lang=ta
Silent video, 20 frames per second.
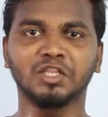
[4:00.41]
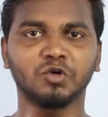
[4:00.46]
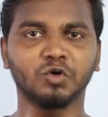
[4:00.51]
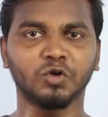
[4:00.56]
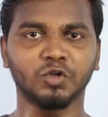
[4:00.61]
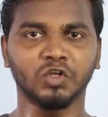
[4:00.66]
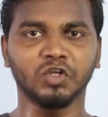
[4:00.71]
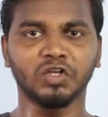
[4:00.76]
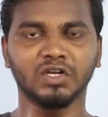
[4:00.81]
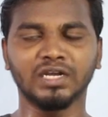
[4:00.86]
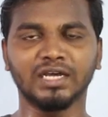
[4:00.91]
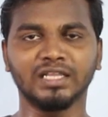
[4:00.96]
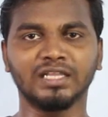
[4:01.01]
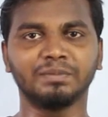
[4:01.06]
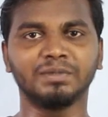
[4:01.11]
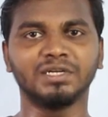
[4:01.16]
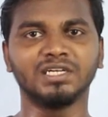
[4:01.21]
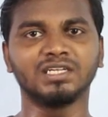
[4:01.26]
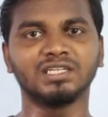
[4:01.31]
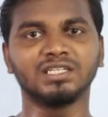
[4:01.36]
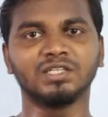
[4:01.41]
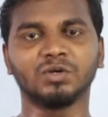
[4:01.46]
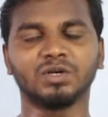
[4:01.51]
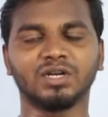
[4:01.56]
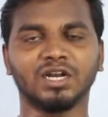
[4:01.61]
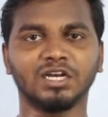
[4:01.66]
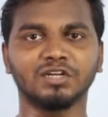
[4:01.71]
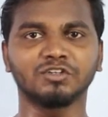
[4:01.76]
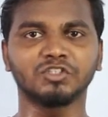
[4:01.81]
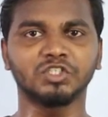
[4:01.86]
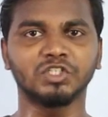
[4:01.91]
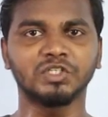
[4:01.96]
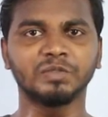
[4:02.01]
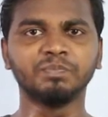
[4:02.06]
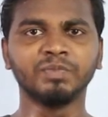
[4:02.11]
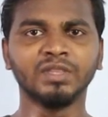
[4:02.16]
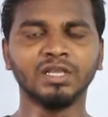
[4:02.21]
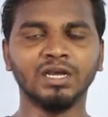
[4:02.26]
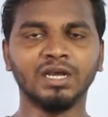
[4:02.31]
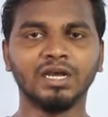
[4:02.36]
எந்த குறையும் இருக்காது அப்படின்றது ஒரு நல்ல விஷயம்
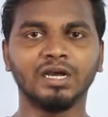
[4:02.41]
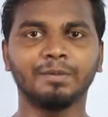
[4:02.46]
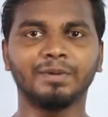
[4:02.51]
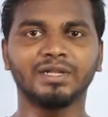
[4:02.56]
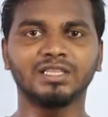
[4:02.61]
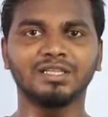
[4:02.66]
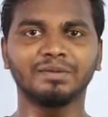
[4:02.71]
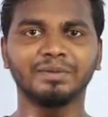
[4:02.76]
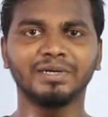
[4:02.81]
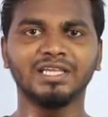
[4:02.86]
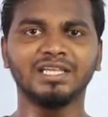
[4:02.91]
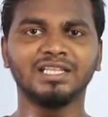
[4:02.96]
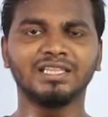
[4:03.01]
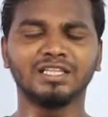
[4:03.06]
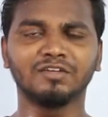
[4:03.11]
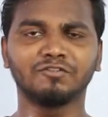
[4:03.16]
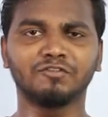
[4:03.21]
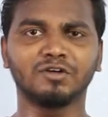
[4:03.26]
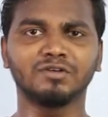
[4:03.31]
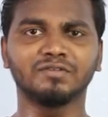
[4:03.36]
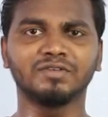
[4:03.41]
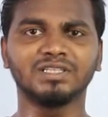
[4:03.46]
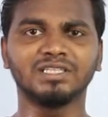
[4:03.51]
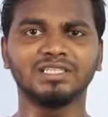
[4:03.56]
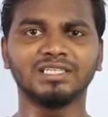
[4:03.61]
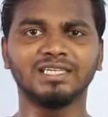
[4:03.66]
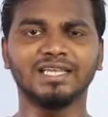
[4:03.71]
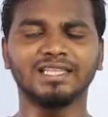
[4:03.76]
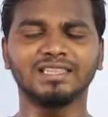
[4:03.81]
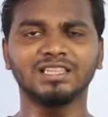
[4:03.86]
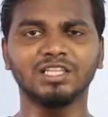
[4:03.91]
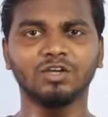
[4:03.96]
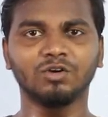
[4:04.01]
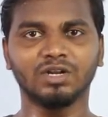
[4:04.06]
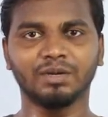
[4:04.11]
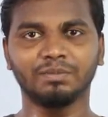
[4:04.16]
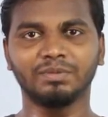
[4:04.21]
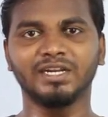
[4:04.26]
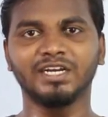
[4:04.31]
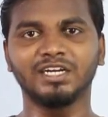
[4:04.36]
மற்றபடி இந்த ஃபோன் வந்து எந்த ஒரு
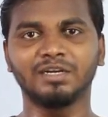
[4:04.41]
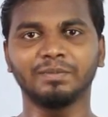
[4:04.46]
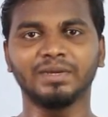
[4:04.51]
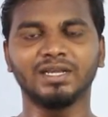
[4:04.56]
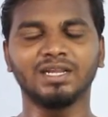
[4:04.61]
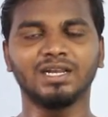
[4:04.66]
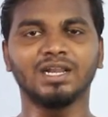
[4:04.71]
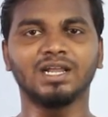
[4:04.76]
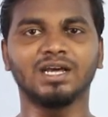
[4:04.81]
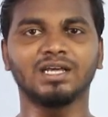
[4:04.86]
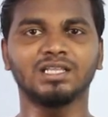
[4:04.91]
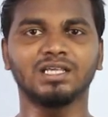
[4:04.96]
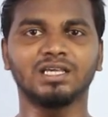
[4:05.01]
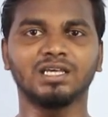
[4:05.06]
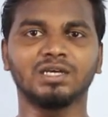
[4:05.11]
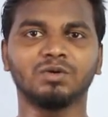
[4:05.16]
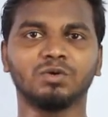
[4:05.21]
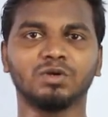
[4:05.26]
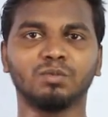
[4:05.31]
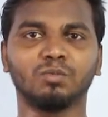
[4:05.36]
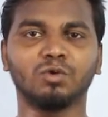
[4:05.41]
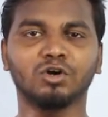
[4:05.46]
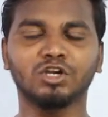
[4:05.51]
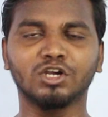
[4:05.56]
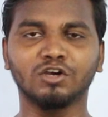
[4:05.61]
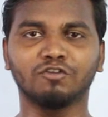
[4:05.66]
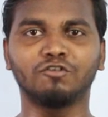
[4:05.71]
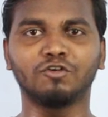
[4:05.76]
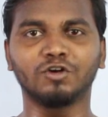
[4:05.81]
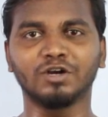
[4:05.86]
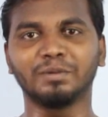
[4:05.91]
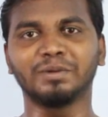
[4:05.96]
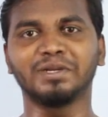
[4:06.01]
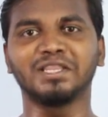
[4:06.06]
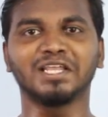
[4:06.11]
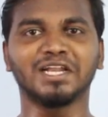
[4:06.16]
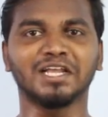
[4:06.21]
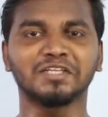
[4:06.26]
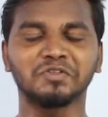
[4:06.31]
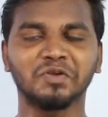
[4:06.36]
அப்டேட்டுமே இல்லாத ஒரு மொக்க ஃபோன்
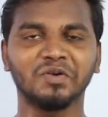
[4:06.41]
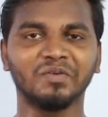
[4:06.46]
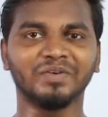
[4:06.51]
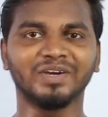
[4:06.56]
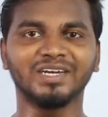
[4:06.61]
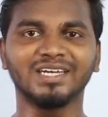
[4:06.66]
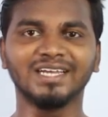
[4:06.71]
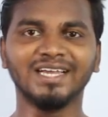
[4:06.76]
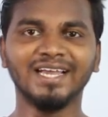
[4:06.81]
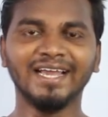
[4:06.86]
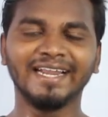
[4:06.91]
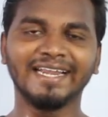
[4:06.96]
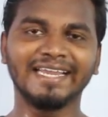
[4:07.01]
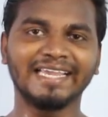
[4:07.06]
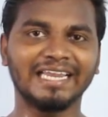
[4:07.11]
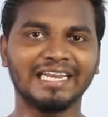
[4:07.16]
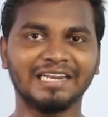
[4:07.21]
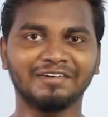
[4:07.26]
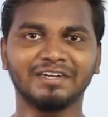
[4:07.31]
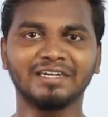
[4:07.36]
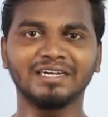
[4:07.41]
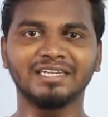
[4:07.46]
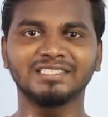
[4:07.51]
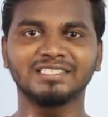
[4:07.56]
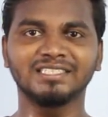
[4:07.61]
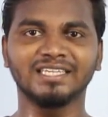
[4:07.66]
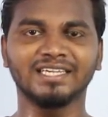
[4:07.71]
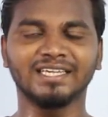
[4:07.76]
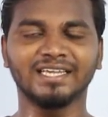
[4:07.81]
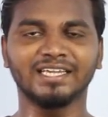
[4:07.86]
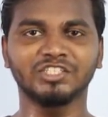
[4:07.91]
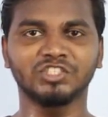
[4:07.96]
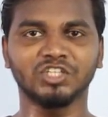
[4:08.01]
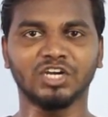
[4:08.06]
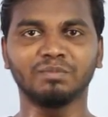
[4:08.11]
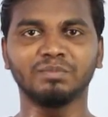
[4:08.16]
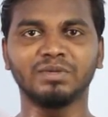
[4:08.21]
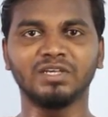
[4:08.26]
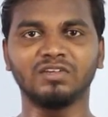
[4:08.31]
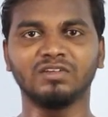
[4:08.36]
அப்படின்னு தான் நான் சொல்லுவேன் நீங்கள் என்ன நினச்சிங்க
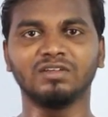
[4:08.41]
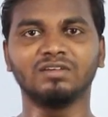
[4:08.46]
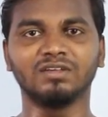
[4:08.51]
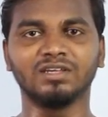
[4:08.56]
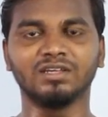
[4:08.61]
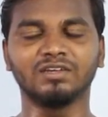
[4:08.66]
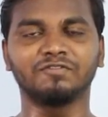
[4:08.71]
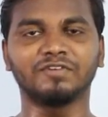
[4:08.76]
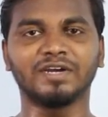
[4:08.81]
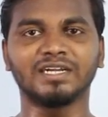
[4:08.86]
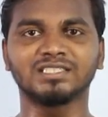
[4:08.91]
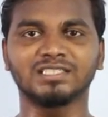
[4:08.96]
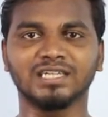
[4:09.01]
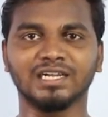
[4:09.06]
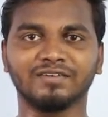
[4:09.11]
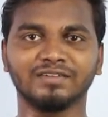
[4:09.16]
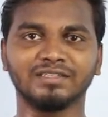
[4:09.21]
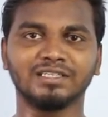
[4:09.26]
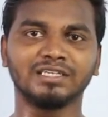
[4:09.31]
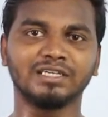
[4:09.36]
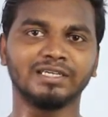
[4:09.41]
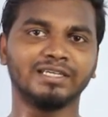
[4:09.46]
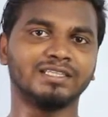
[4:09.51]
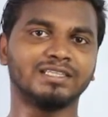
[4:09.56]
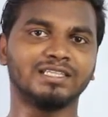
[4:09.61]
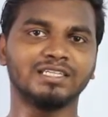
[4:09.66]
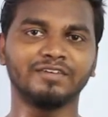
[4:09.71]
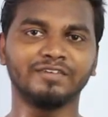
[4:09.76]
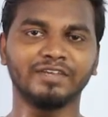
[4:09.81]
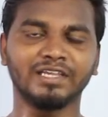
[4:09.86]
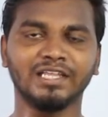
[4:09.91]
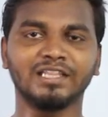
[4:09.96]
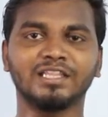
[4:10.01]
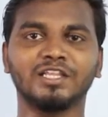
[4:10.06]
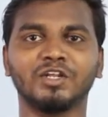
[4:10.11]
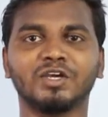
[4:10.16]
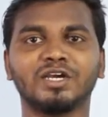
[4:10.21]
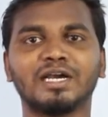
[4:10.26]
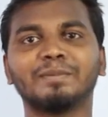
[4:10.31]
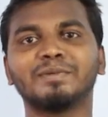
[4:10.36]
ஷாமி ஃபேன்ஸ்லாம் வந்து திட்டுவீங்கன்னு
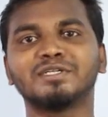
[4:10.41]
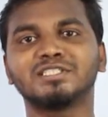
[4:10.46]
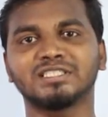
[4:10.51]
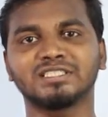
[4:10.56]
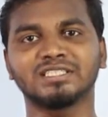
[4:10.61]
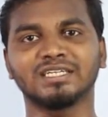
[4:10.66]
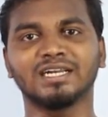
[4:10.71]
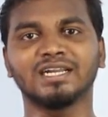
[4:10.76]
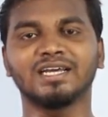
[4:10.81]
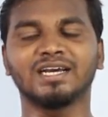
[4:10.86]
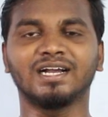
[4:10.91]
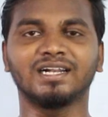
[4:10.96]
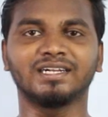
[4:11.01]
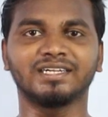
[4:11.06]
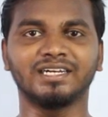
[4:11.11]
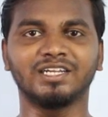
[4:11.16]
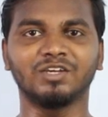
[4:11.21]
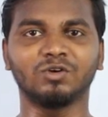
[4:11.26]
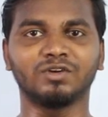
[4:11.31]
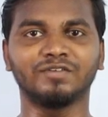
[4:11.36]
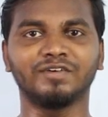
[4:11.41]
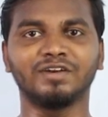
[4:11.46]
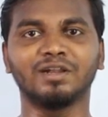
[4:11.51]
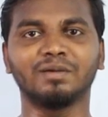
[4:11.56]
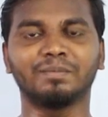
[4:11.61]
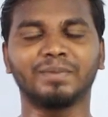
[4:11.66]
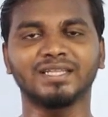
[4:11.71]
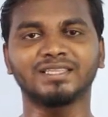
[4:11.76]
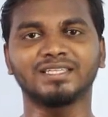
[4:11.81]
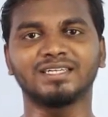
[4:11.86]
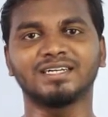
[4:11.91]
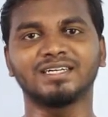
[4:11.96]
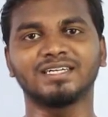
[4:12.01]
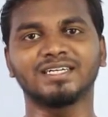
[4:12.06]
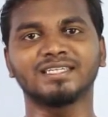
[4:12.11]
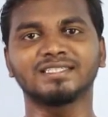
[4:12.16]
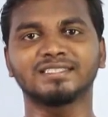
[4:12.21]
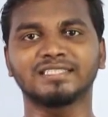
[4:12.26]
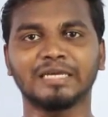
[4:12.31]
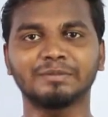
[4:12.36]
தெரியும் கமெண்ட் செஷனில் ஆல்ரெடி ஒரு வீடியோவில்
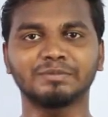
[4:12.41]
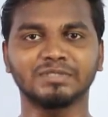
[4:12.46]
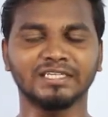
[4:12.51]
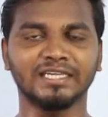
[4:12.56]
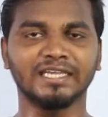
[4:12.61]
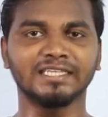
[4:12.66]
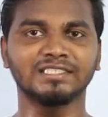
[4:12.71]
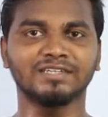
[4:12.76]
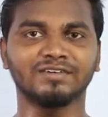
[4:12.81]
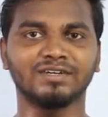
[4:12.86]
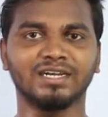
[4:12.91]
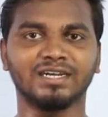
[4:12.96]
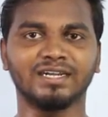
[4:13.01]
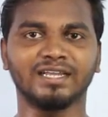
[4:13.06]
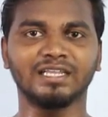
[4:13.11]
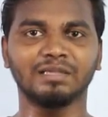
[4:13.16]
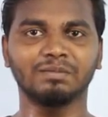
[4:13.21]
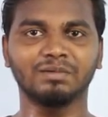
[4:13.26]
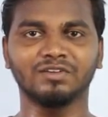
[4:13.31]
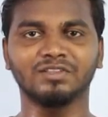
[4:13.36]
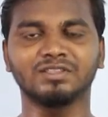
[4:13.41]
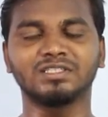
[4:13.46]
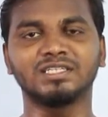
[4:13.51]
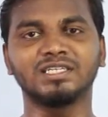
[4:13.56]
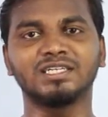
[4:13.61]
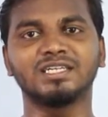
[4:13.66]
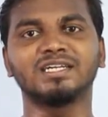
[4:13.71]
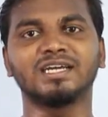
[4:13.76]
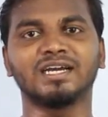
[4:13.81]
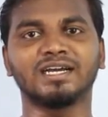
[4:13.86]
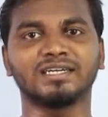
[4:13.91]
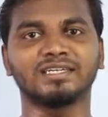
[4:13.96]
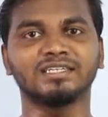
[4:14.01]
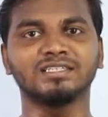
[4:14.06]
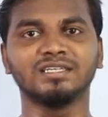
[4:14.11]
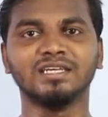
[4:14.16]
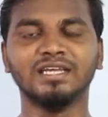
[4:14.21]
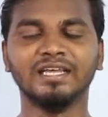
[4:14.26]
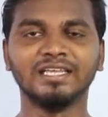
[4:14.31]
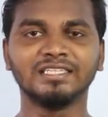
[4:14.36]
இருக்கேன் சாம்சங் ஏ செவனில் நிறைய பேர் வந்து திட்டிகிட்டு இருக்காங்க
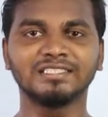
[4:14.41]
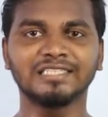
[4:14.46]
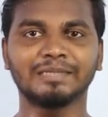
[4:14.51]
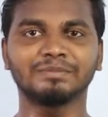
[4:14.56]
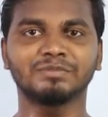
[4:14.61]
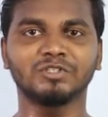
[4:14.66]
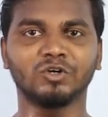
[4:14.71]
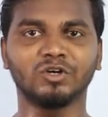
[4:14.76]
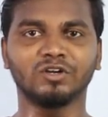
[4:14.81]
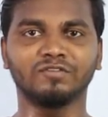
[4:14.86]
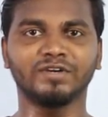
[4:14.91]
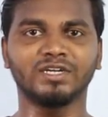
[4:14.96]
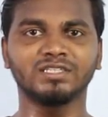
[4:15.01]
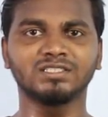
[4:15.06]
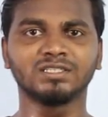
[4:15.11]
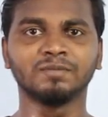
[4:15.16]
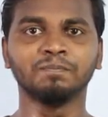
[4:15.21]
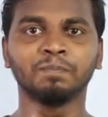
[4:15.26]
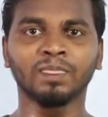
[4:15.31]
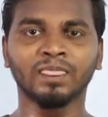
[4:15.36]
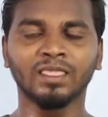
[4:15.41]
சாம்சங்கோட ஃபேன்ஸ்